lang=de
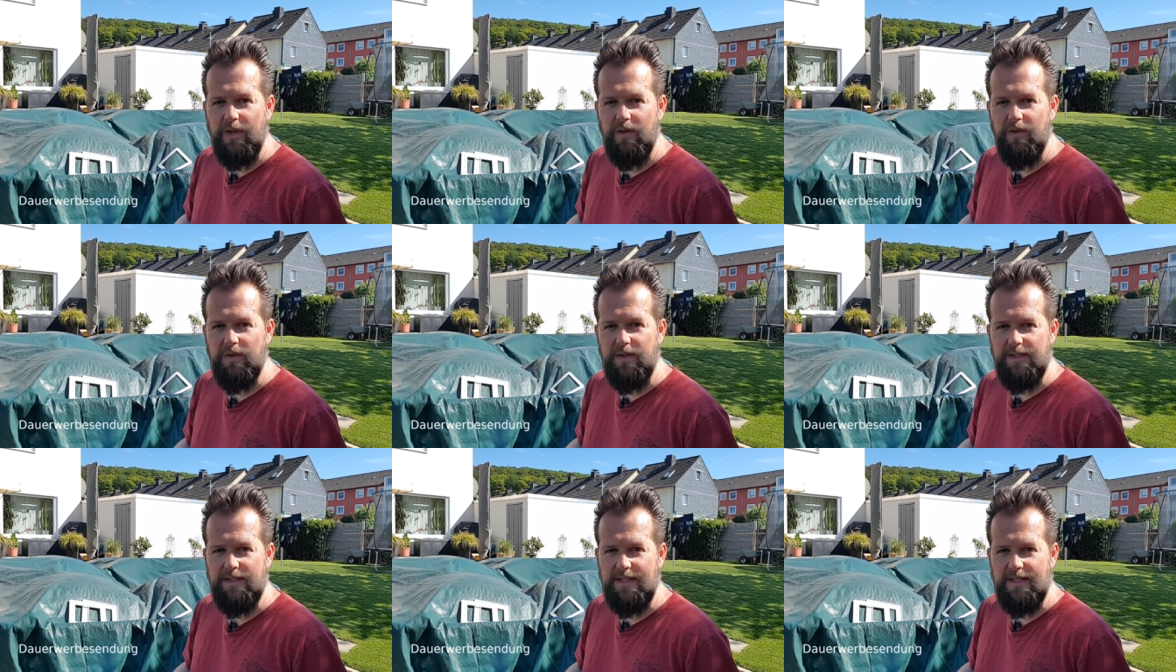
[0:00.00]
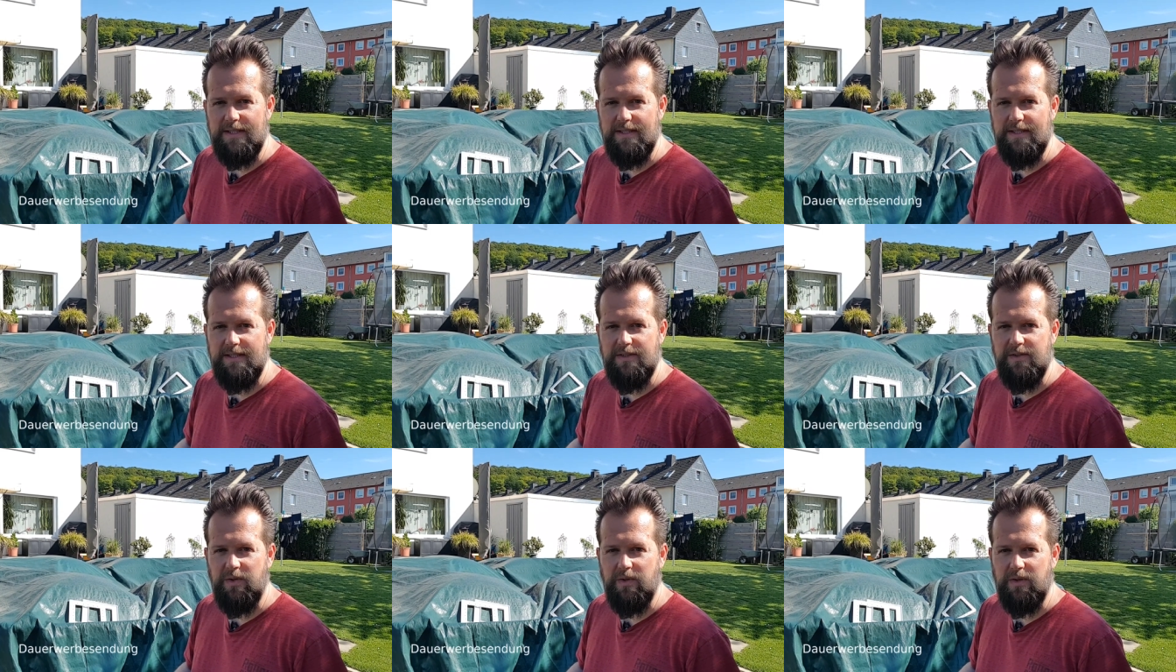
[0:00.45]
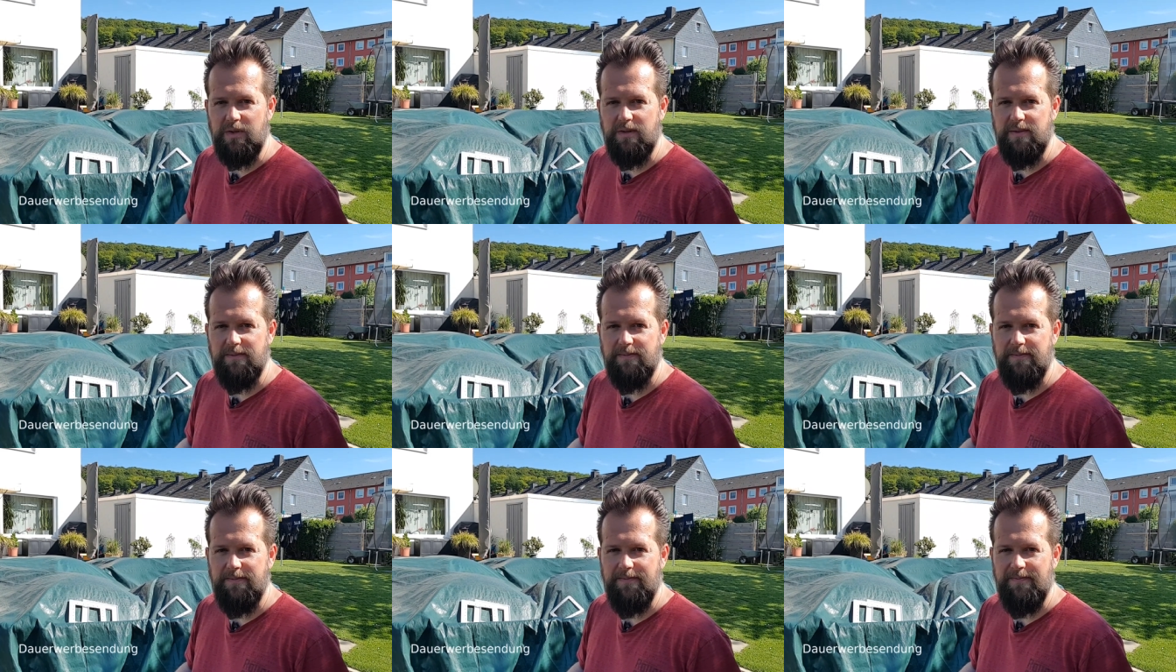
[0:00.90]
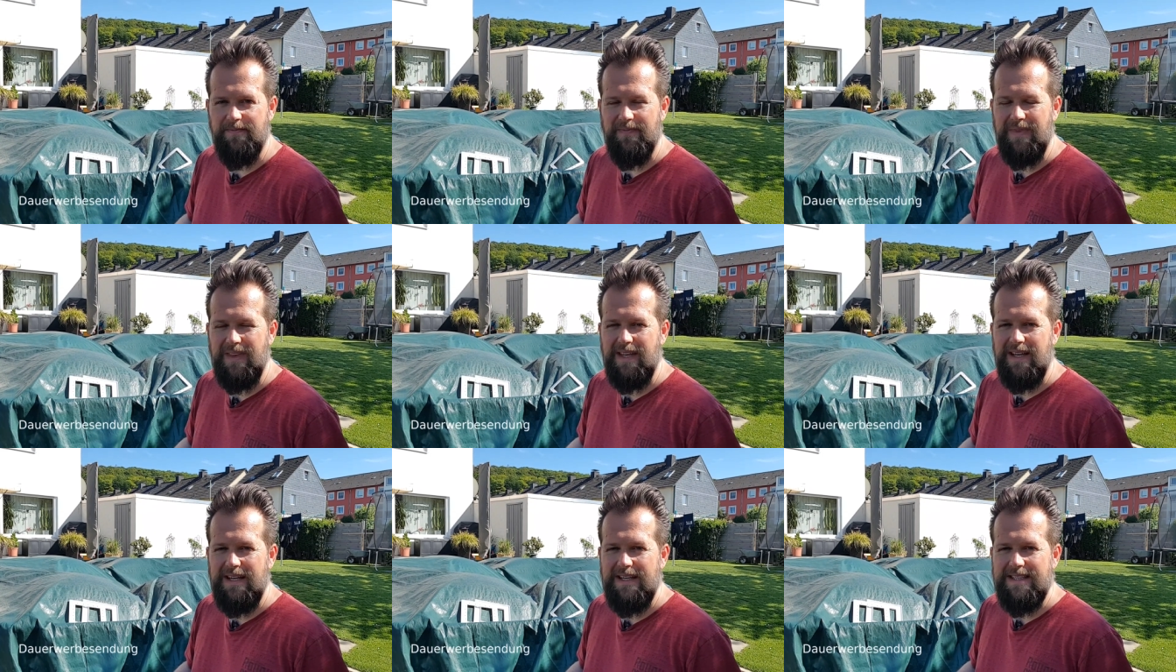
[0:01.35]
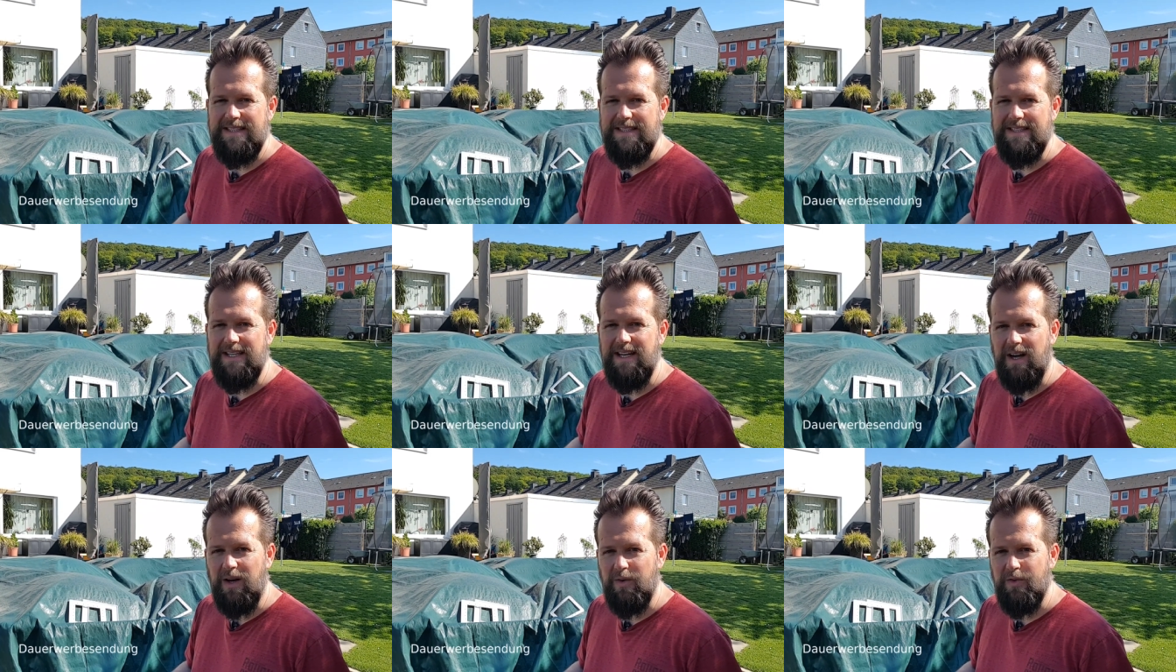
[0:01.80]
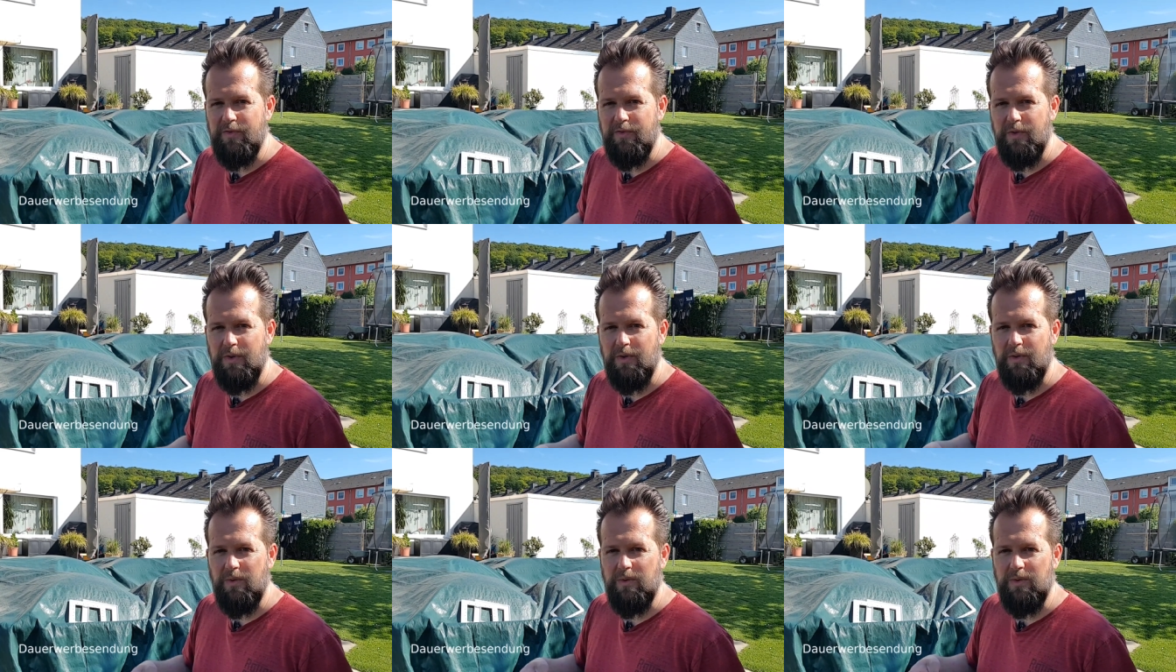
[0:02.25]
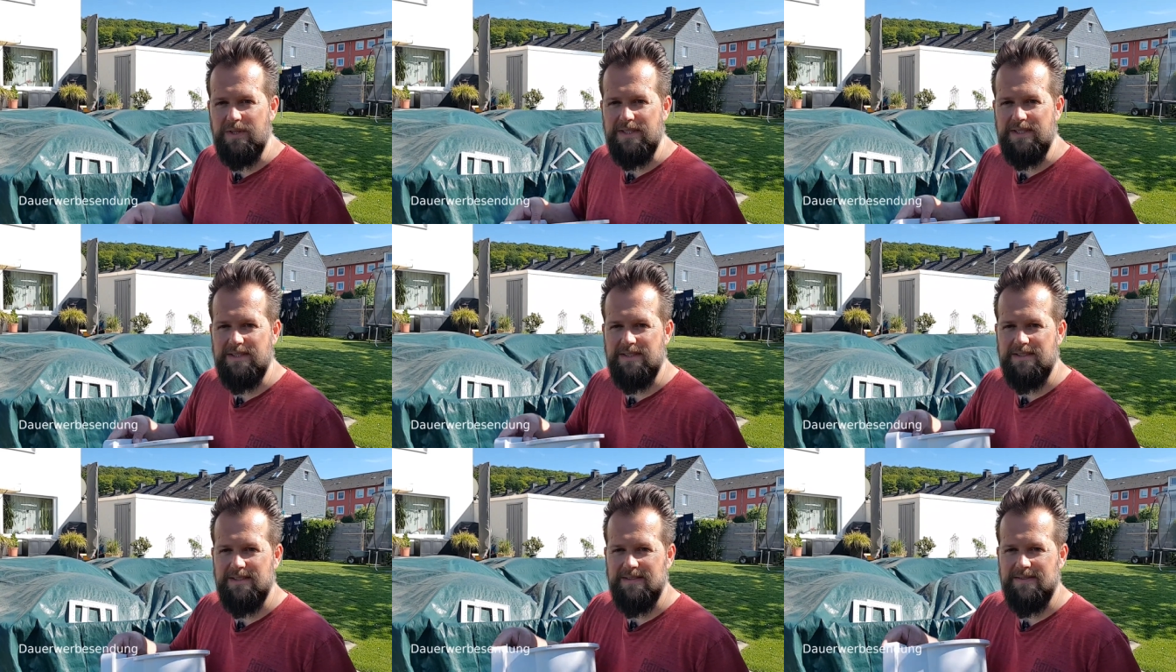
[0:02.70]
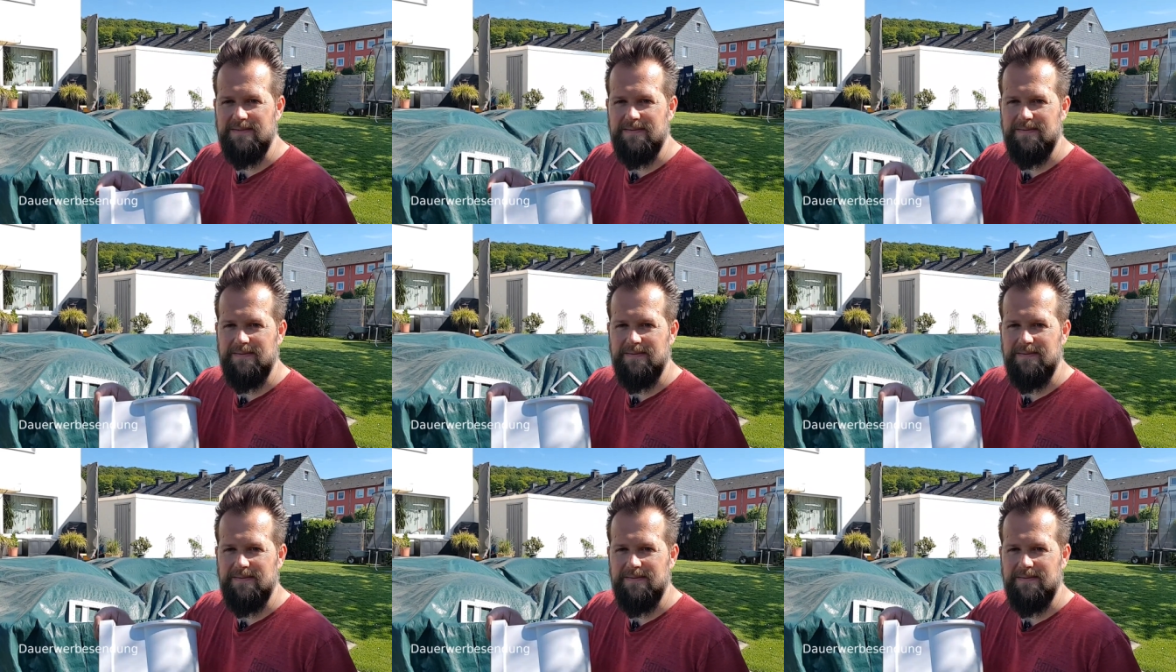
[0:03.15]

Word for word: und das ganze Zeug. Die Herausforderung ist,